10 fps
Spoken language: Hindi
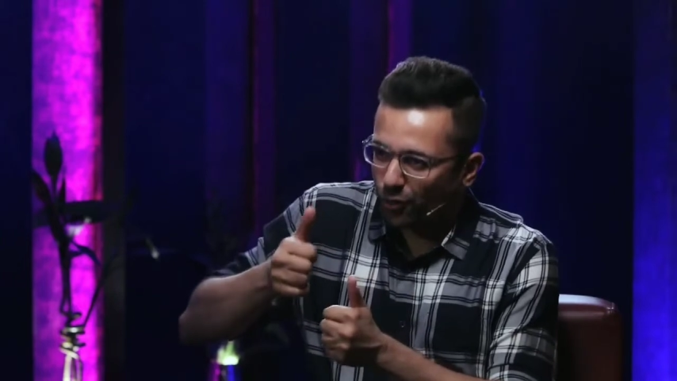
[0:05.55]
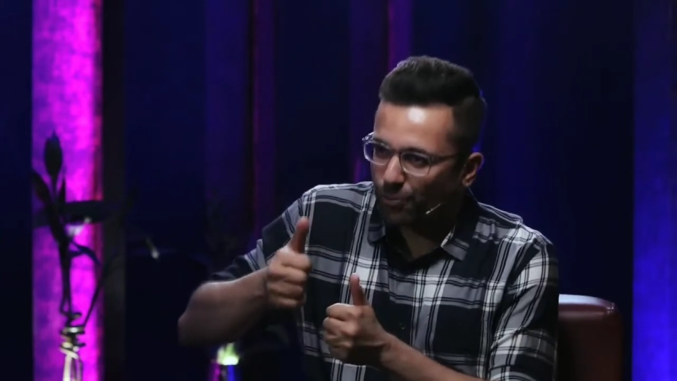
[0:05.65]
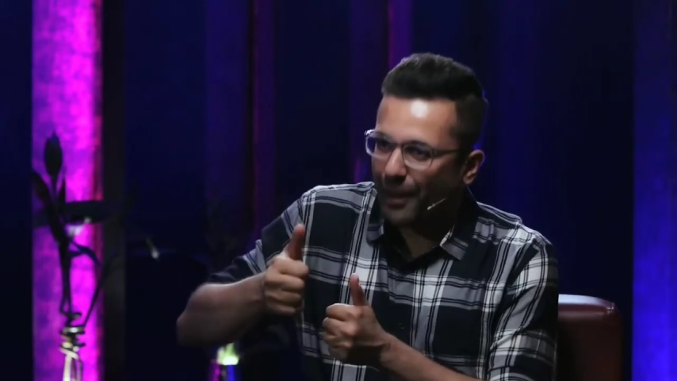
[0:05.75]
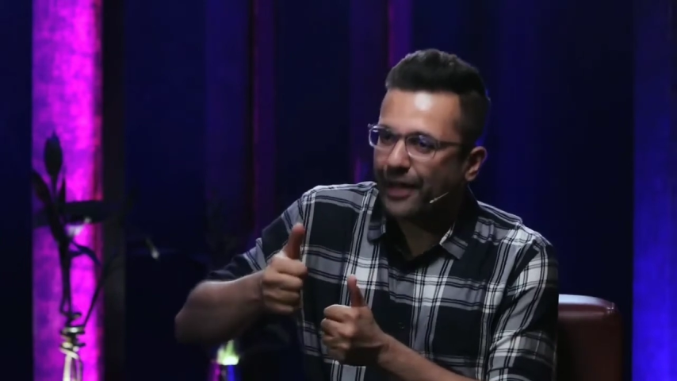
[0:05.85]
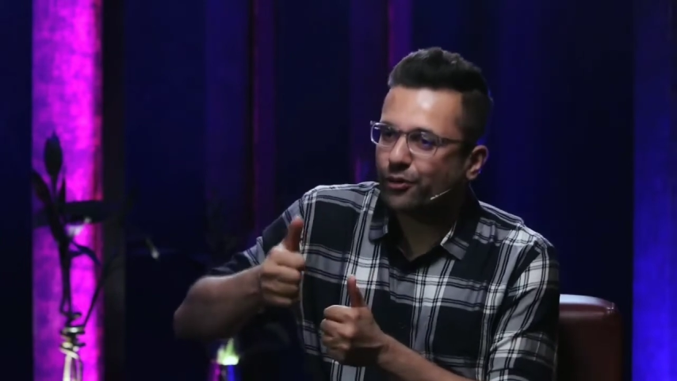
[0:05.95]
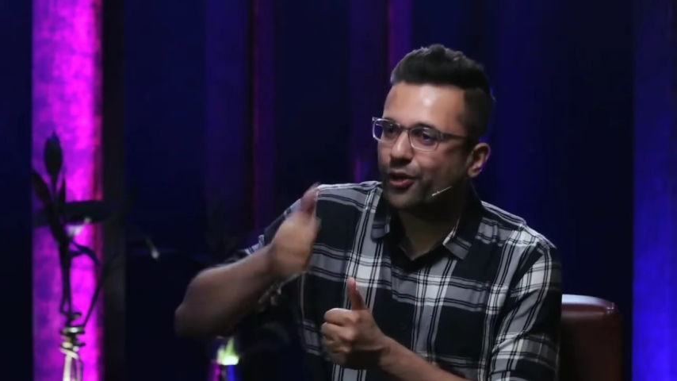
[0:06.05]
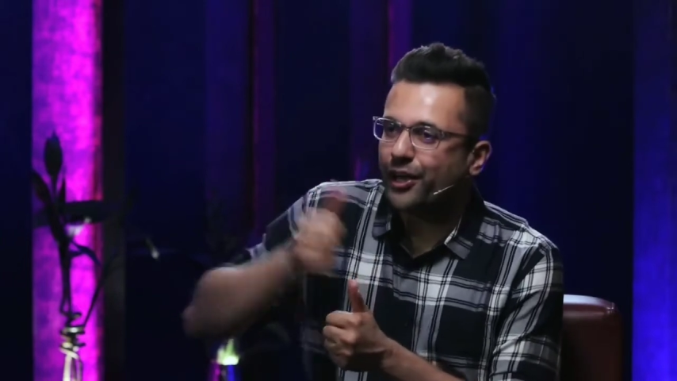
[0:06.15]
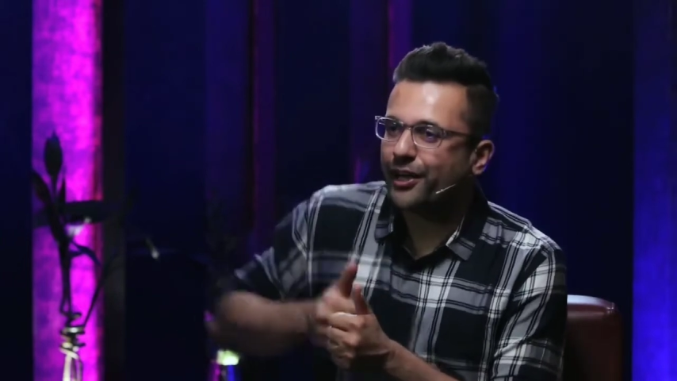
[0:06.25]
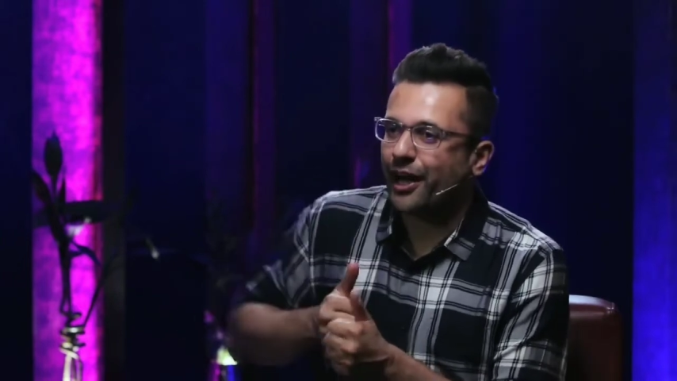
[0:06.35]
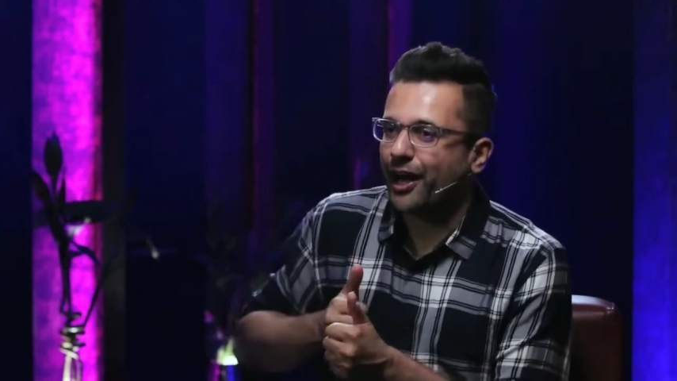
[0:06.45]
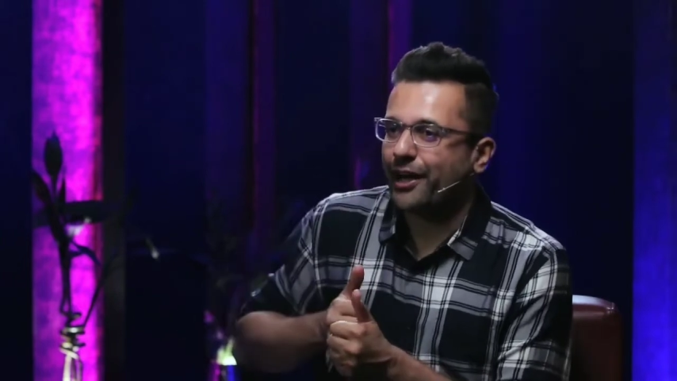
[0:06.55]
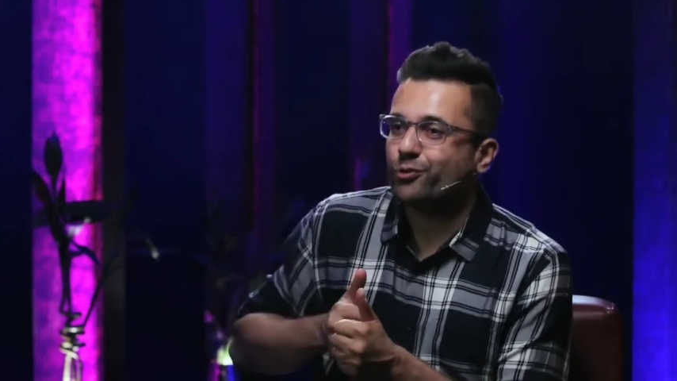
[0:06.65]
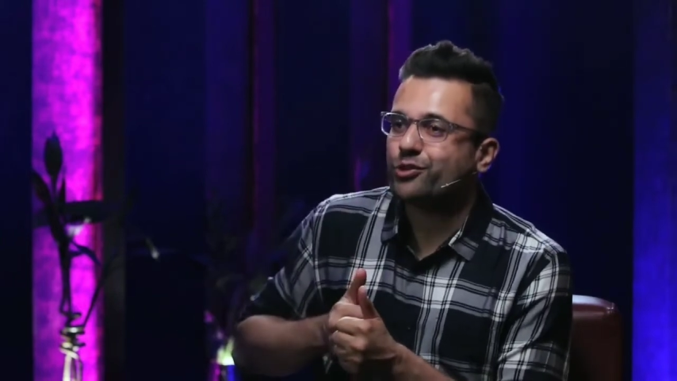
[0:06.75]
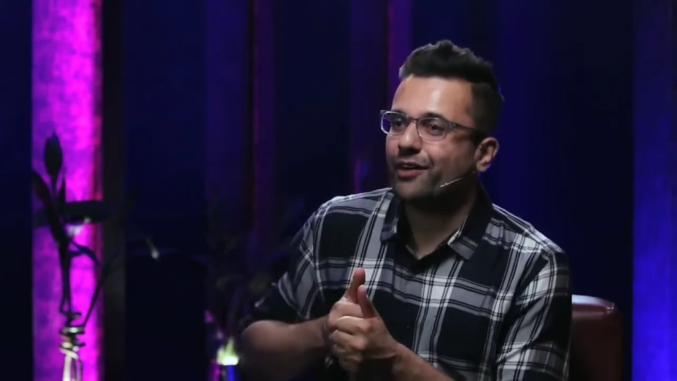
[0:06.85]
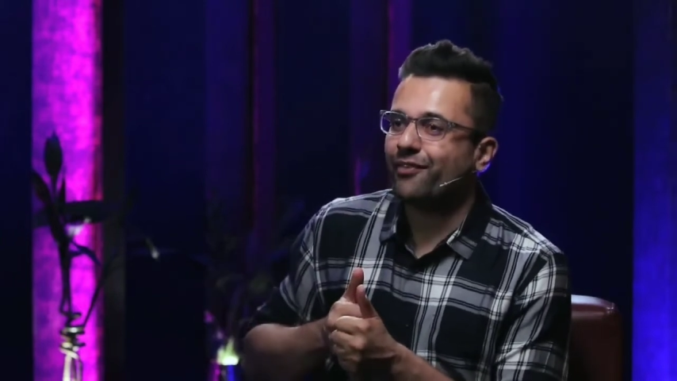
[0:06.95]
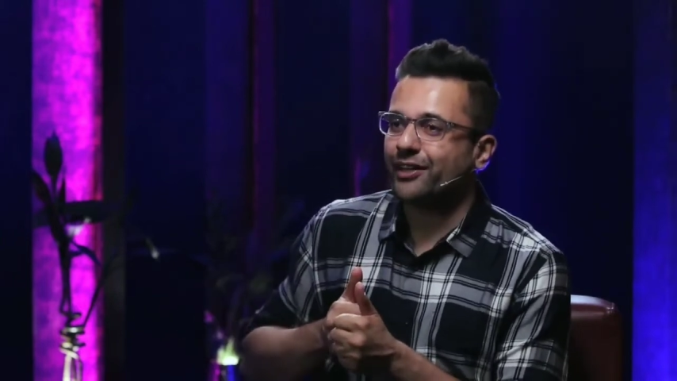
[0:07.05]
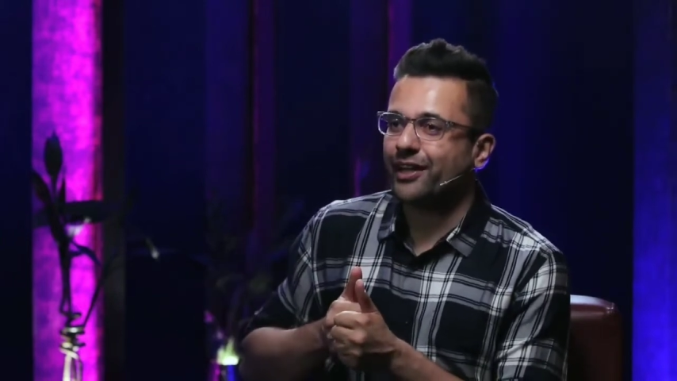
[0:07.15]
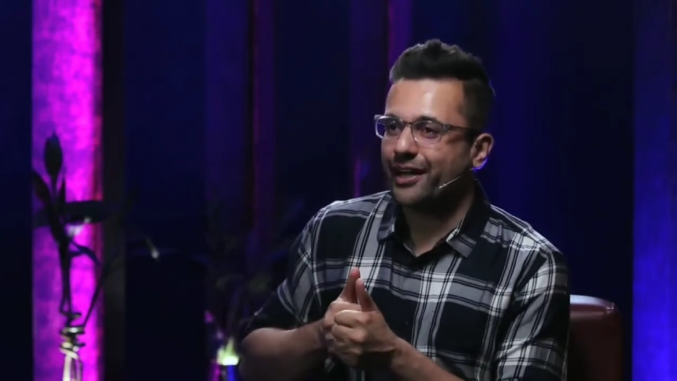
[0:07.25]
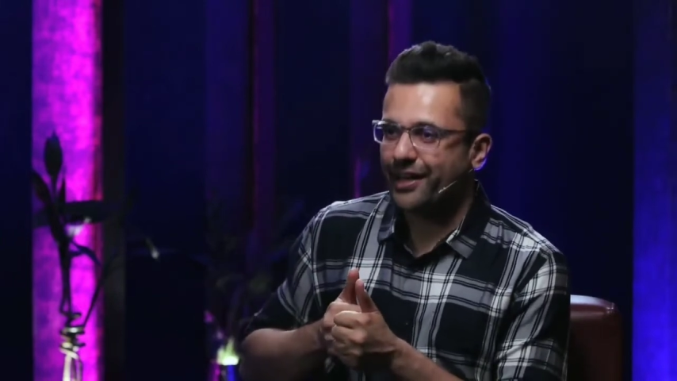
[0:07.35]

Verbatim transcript: उस प्लान को ले रहा है उसका फ़ायदा